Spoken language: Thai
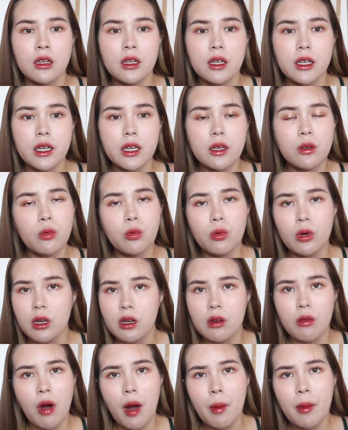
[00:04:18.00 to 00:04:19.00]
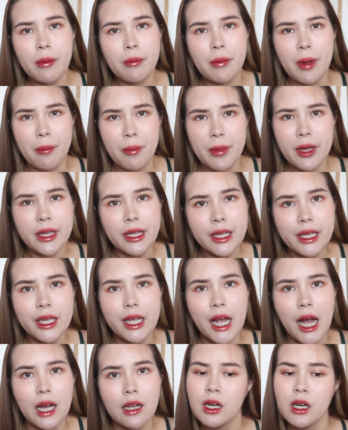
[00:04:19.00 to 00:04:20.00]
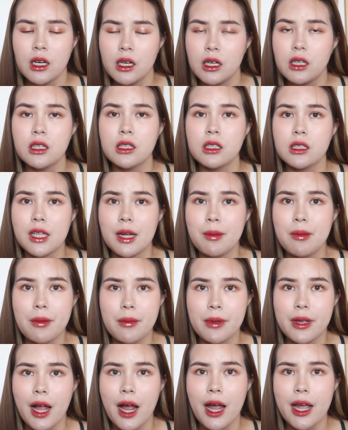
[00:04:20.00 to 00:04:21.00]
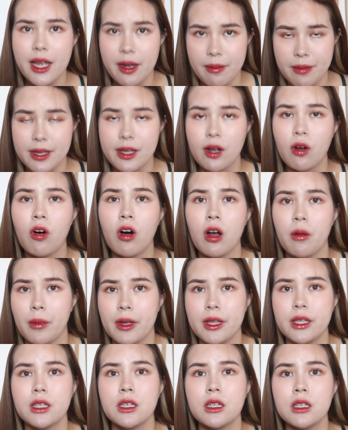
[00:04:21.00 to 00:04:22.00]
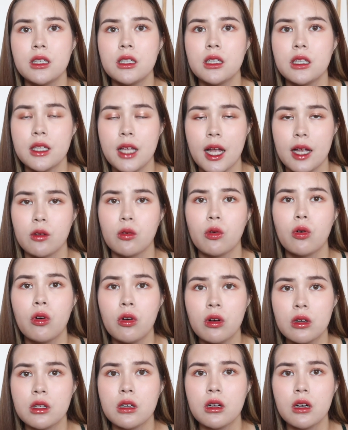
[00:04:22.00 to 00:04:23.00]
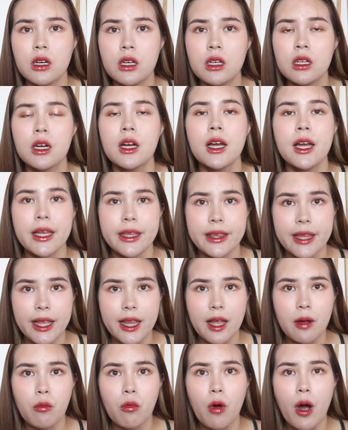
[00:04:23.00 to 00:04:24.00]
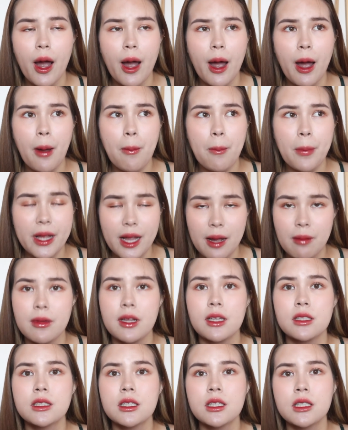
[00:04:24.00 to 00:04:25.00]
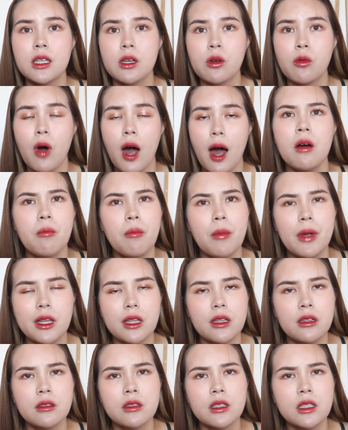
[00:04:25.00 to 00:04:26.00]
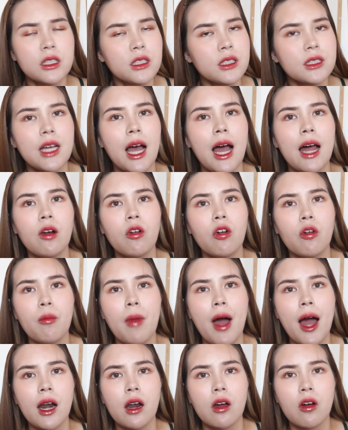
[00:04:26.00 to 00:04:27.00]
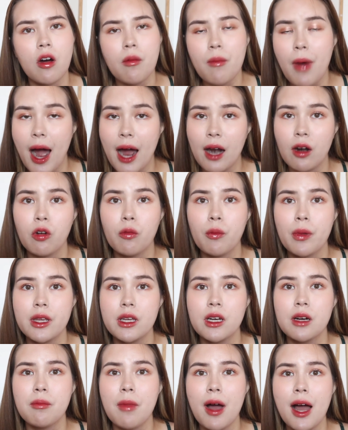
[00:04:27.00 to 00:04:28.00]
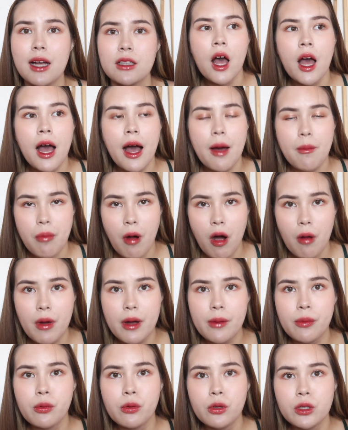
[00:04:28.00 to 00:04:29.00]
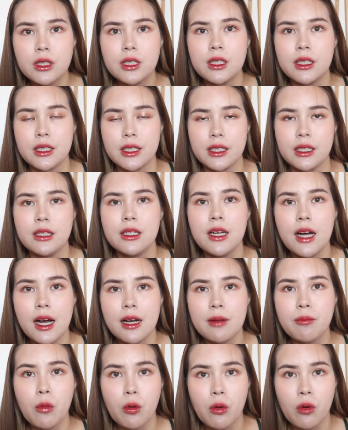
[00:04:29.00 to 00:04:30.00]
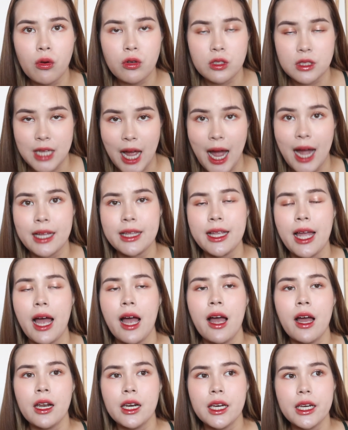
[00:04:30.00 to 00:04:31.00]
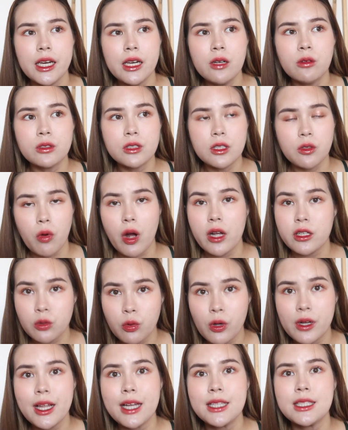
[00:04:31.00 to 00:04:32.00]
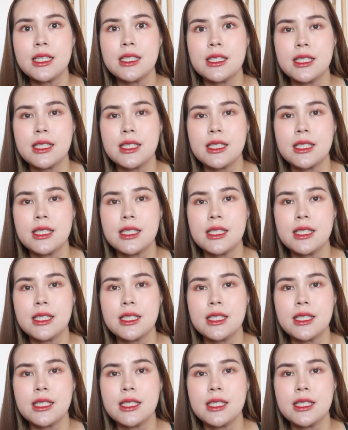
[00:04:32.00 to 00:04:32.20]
ลิลลี่รู้เลยว่ามันแบบไม่ดีถ้าเป็นไปได้อย่าไปถอดมันเยอะเลยนะทุกคนก็คือแนะนำว่าไปทำเลเซอร์ดีกว่ามันขึ้นช้าลงมากแล้วก็บางลงไปเยอะมากพอมาพูดถึงเรื่องโบจักเนี่ยลิลลี่รู้สึกว่าช่วยได้จ